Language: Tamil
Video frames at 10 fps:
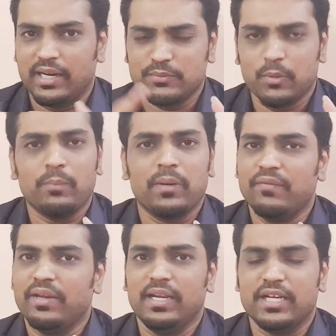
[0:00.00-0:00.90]
ரெஸ்பாண்ட்
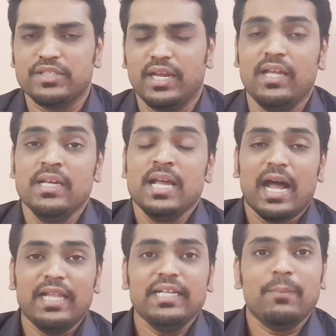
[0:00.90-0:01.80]
பண்ணவே இல்லை ரஷ்யா
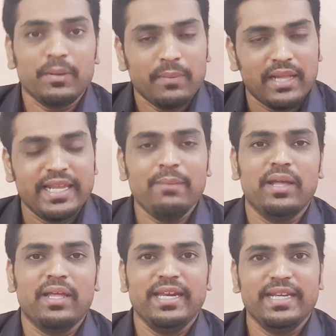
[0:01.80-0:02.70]
அதுக்கப்புறம் அதே
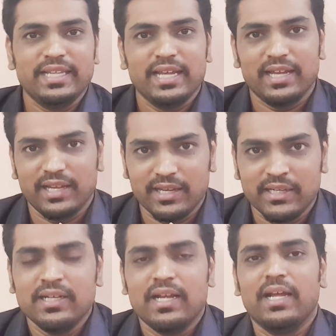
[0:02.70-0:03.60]
மாதிரி இந்த
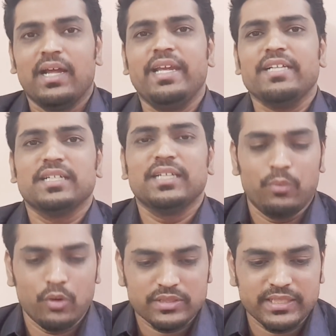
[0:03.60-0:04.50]
அலிகேஷன் இந்த
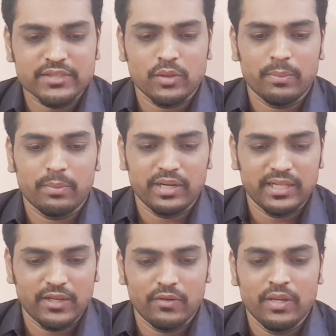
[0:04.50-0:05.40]
போர்ட் சிட்டி சொல்ல போகிற
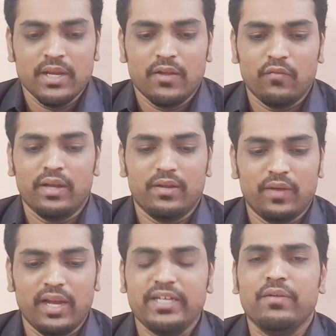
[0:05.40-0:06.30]
இந்த
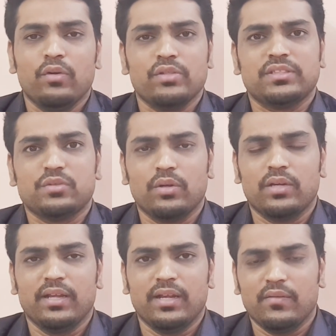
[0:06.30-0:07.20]
வேல்டி
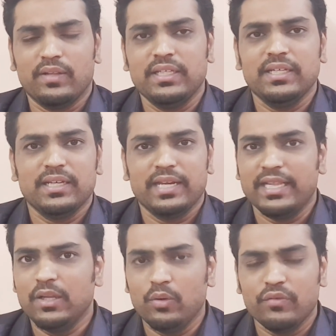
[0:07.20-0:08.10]
ஓட்ஸோக்கு வந்து
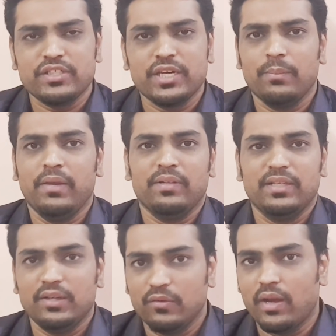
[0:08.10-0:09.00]
எந்த ஒரு விஷயமே வந்து